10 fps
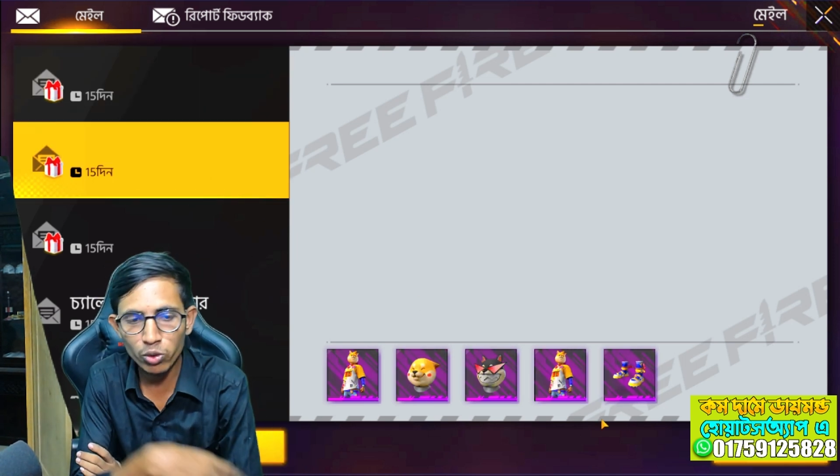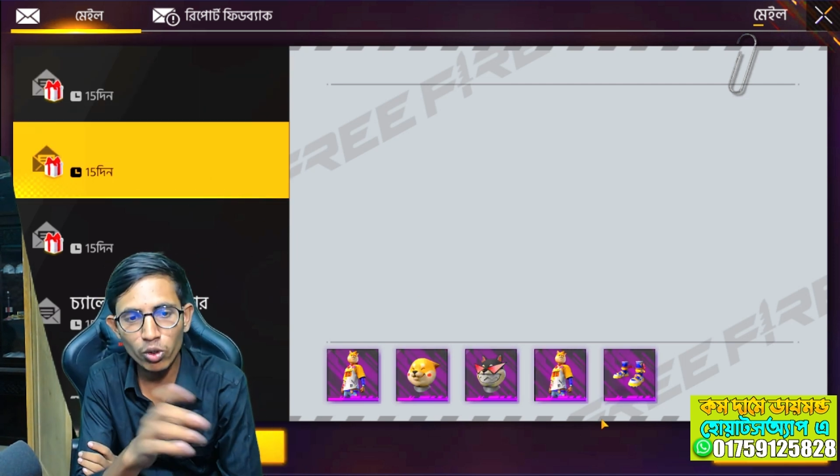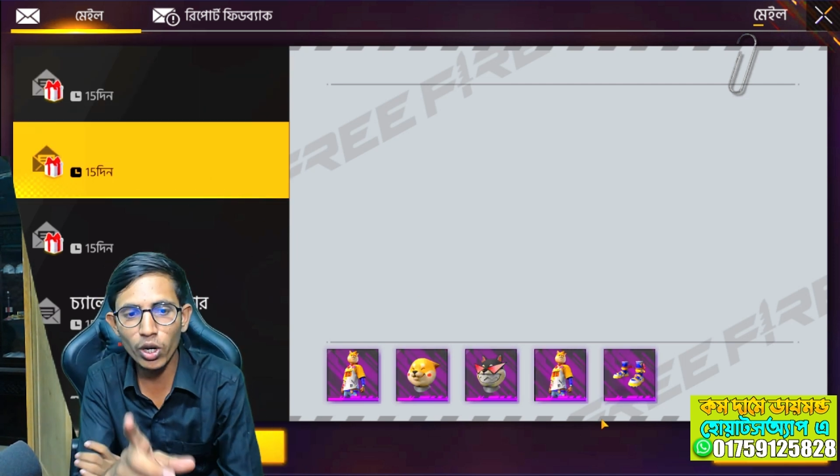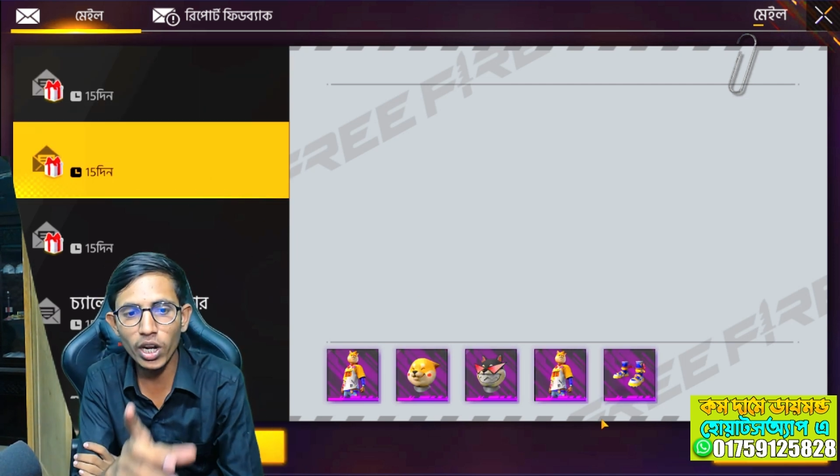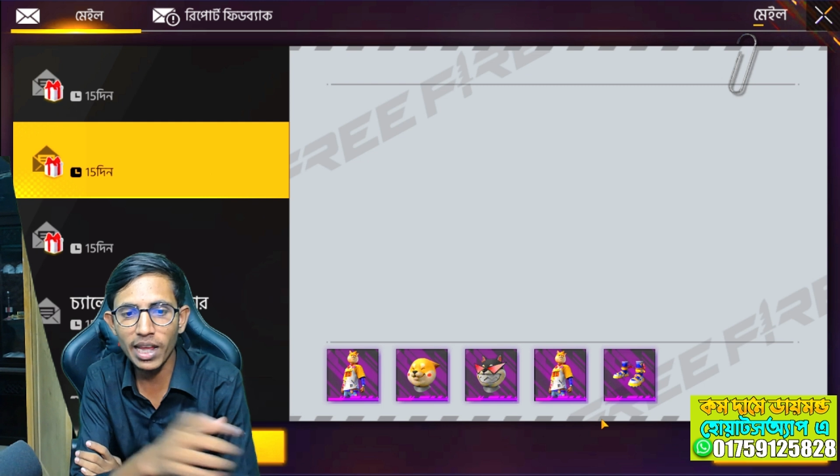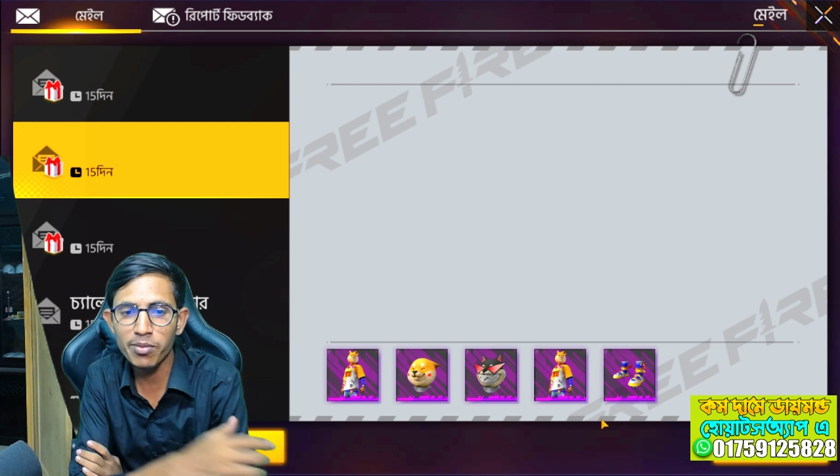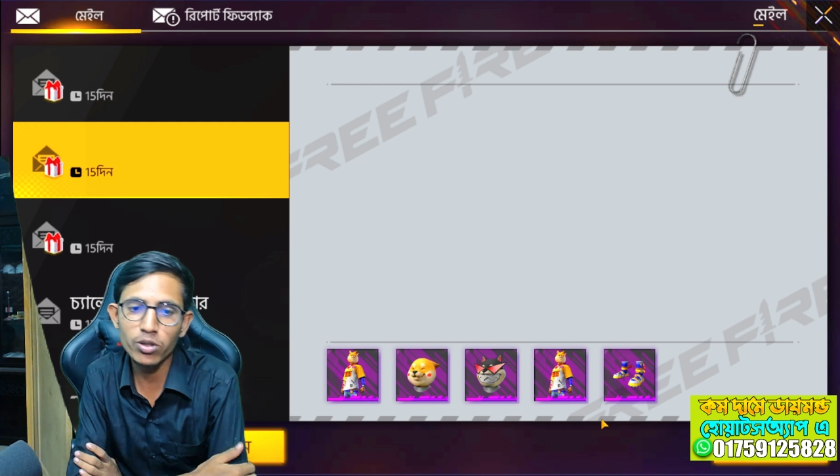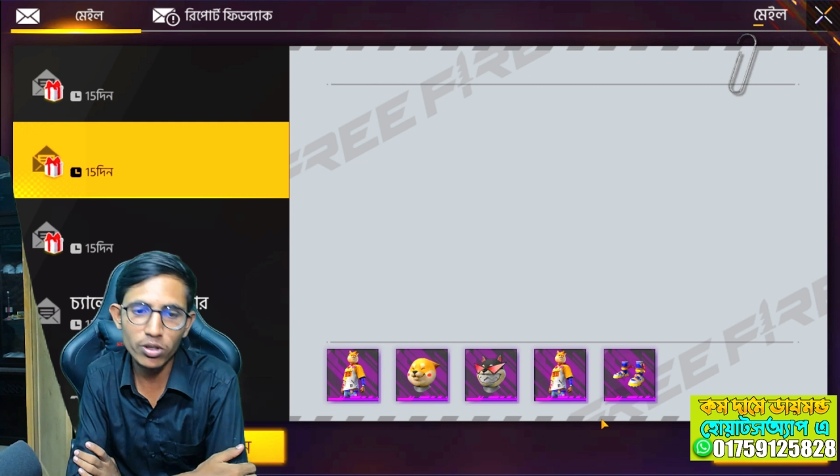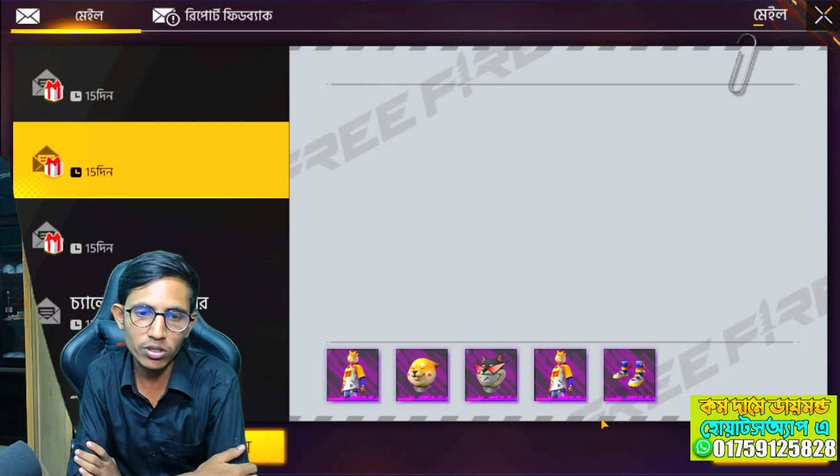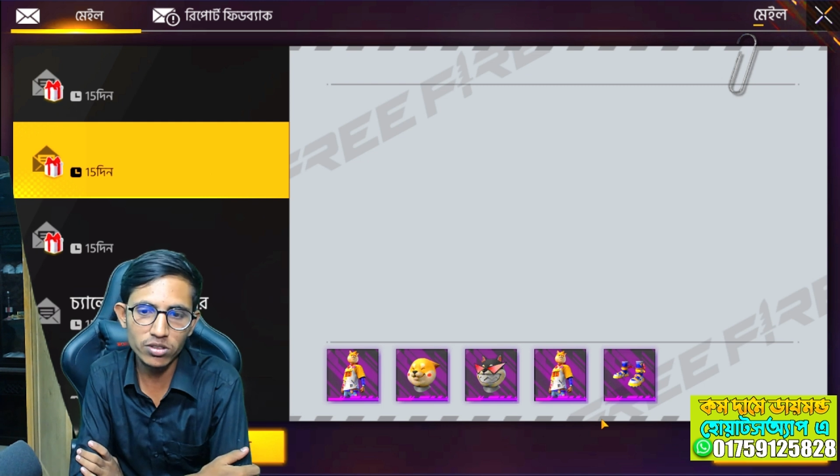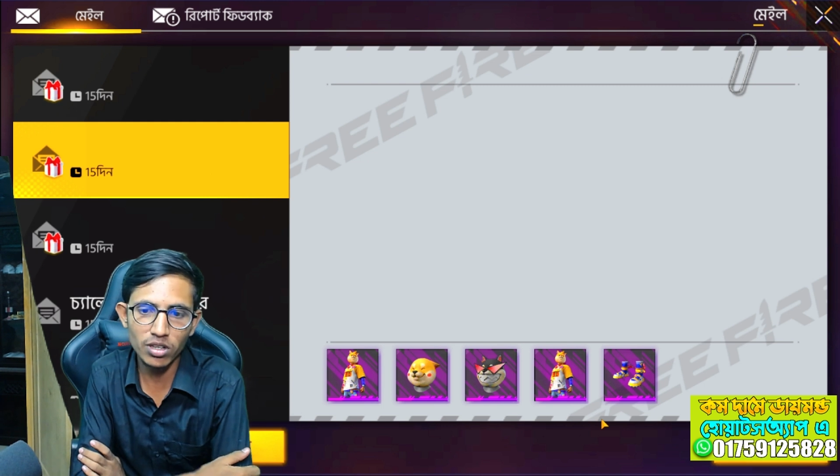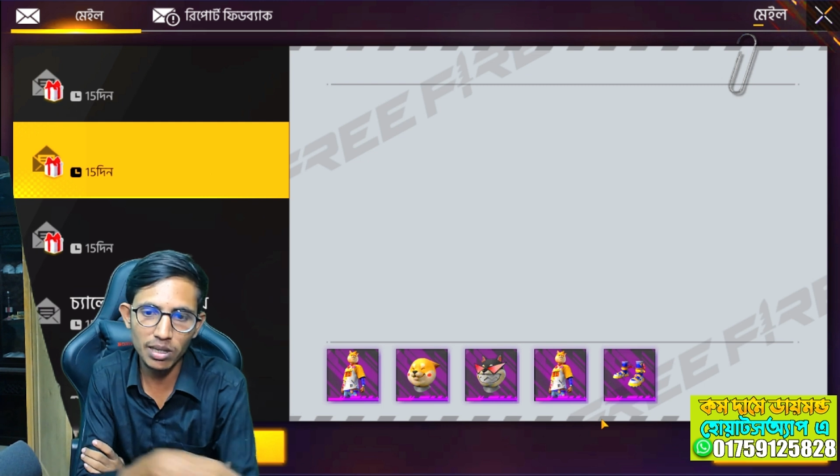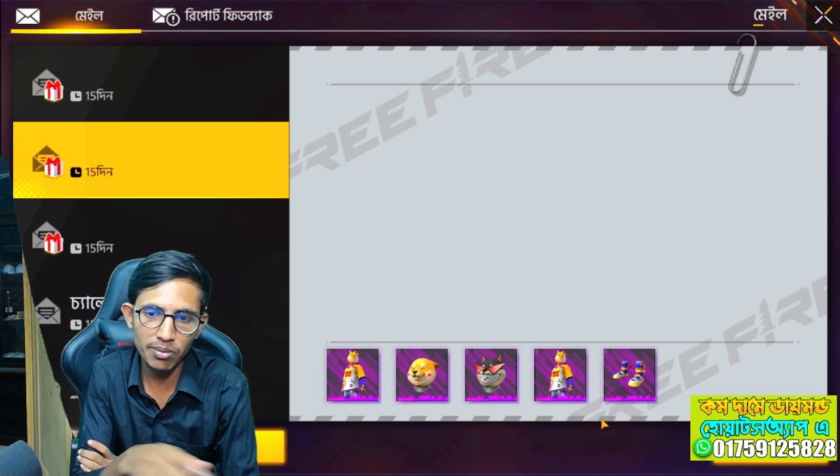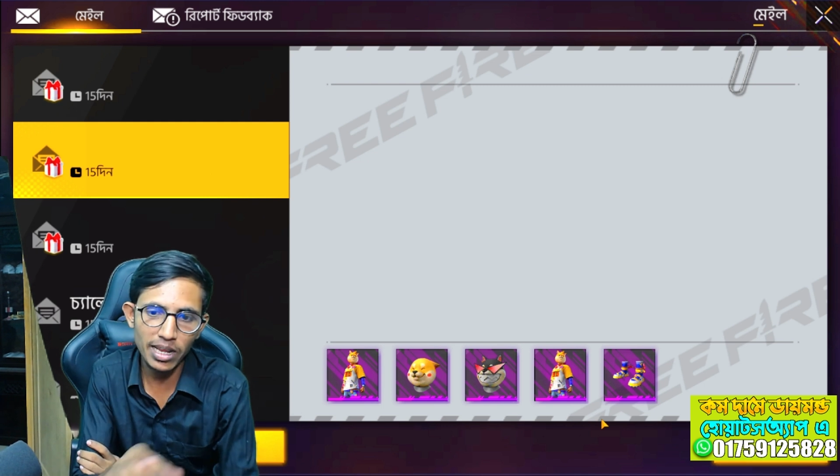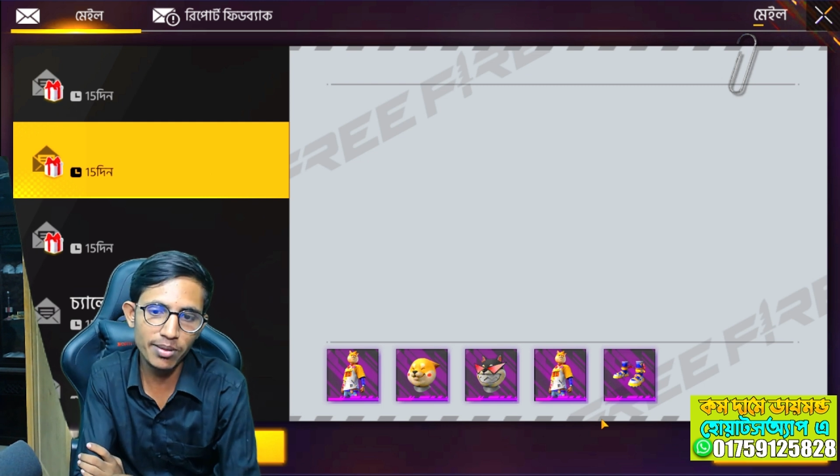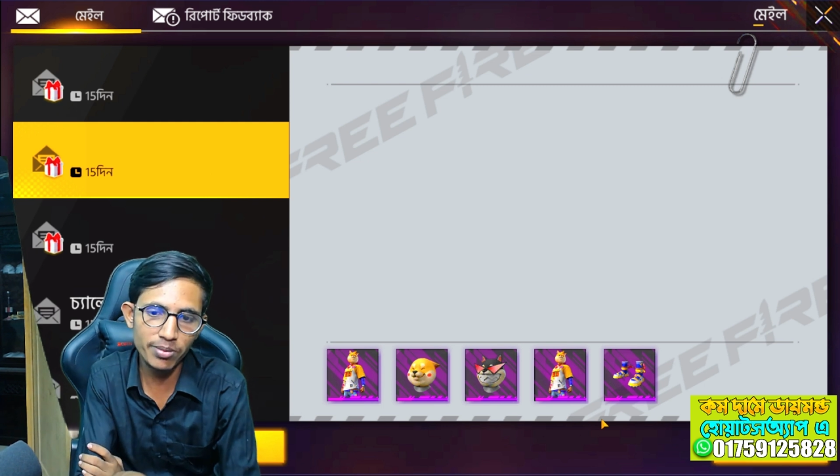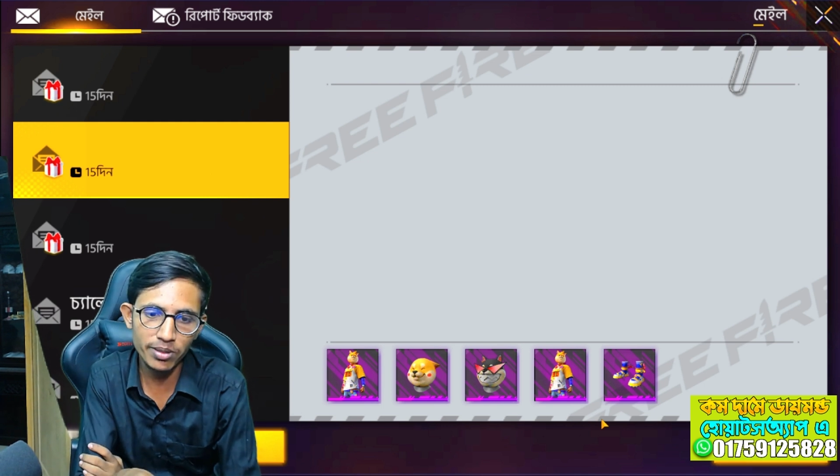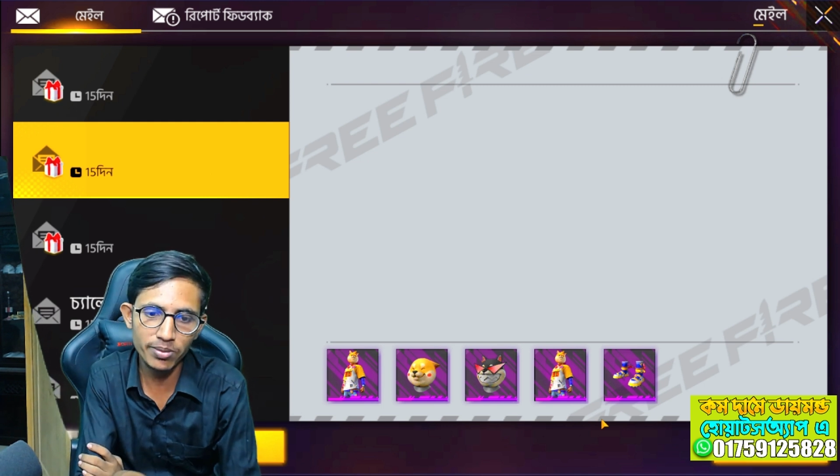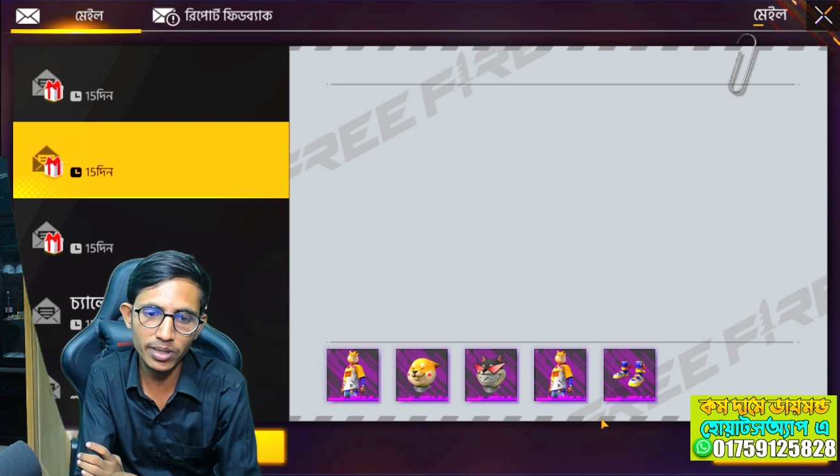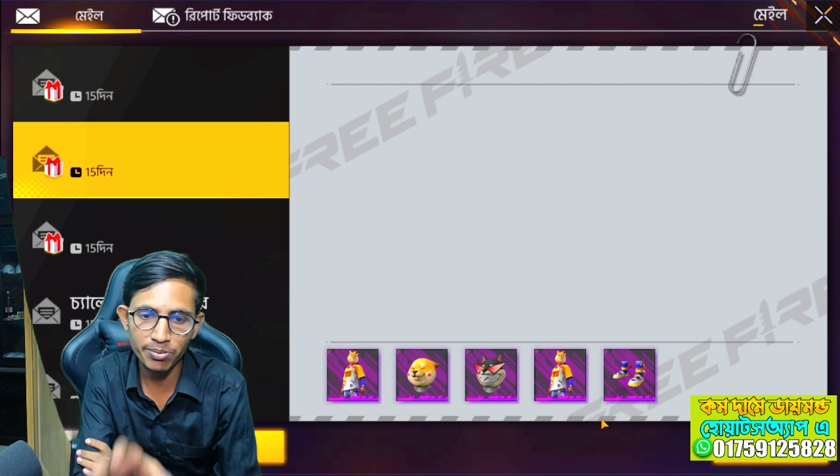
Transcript: কতগুলা ডায়মন্ড খরচ করলাম লাইভে